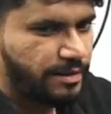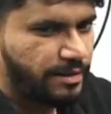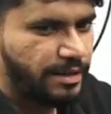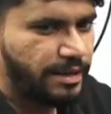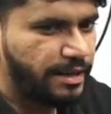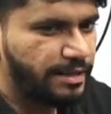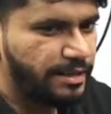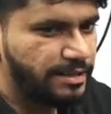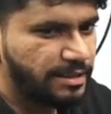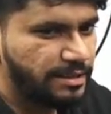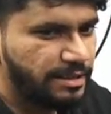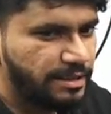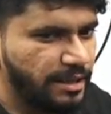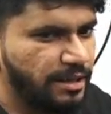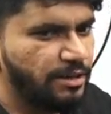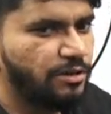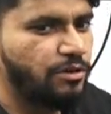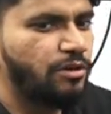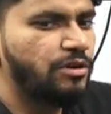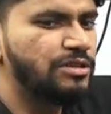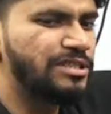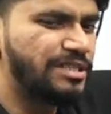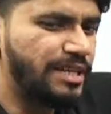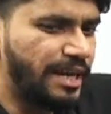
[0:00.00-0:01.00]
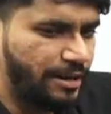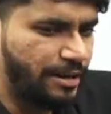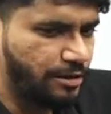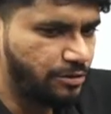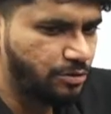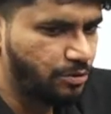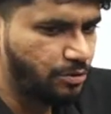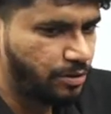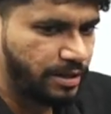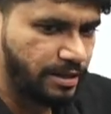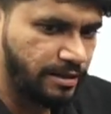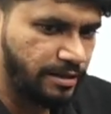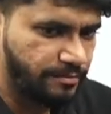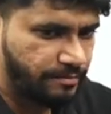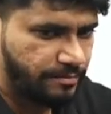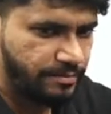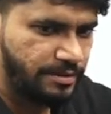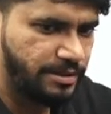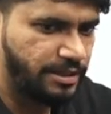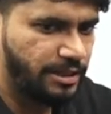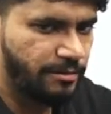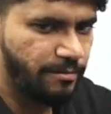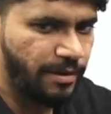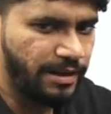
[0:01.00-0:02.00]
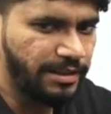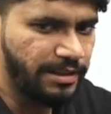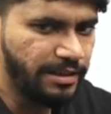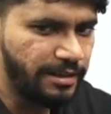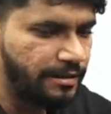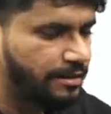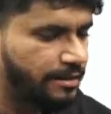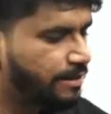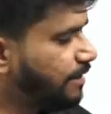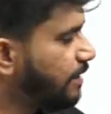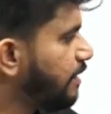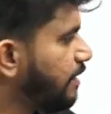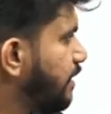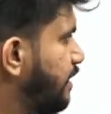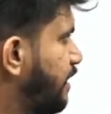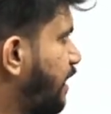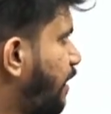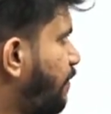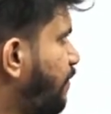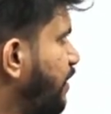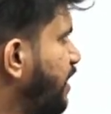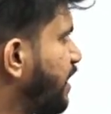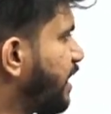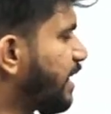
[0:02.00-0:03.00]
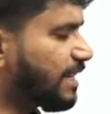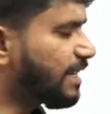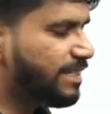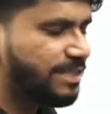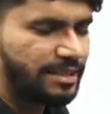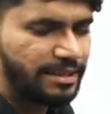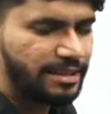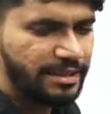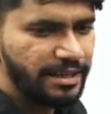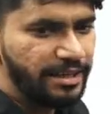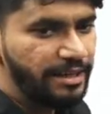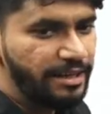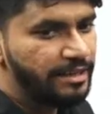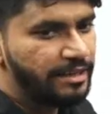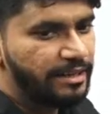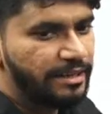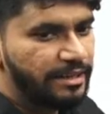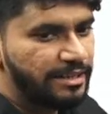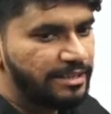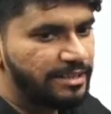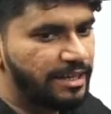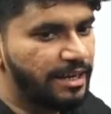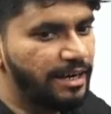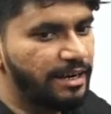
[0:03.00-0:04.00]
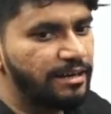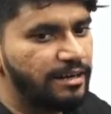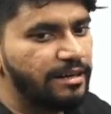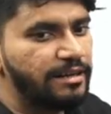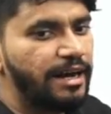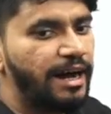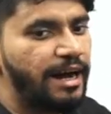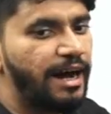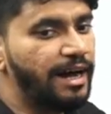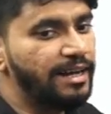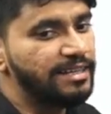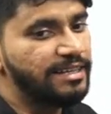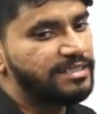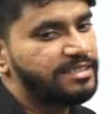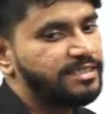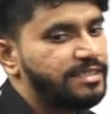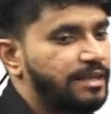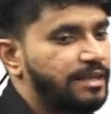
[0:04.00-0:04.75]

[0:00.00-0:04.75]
क्या कह सकते हैं नॉन साइनोसोडियल ठीक बात है या फिर ये कह सकते हैं सर हाँ